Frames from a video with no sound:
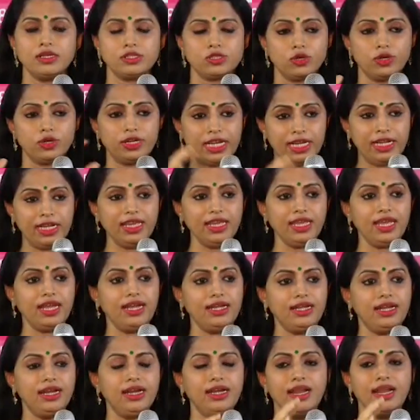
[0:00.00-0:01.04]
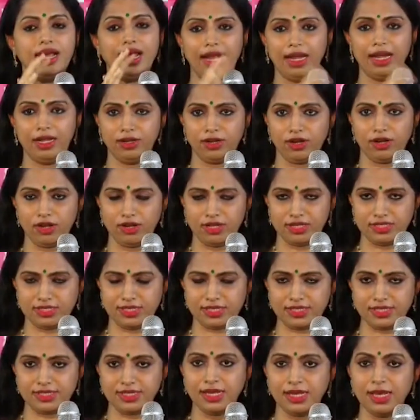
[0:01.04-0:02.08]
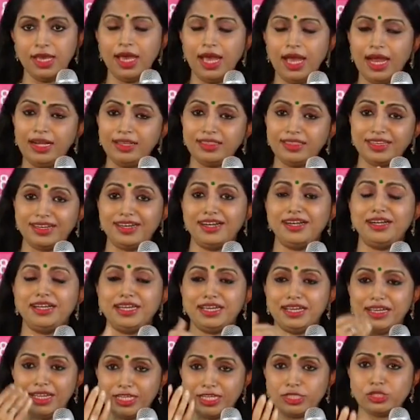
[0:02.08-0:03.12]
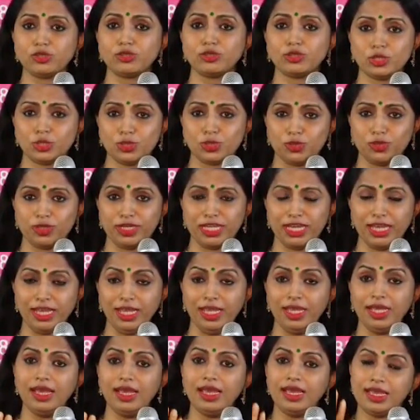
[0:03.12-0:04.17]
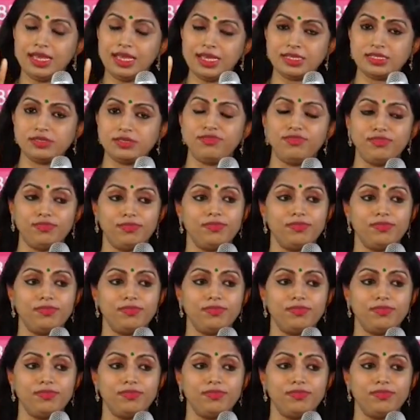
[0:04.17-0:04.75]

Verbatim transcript: సో డెడికేటెడ్ ఆండ్రాలజిస్ట్ అండ్ తన డిగ్రీ చూస్తుంటే హీస్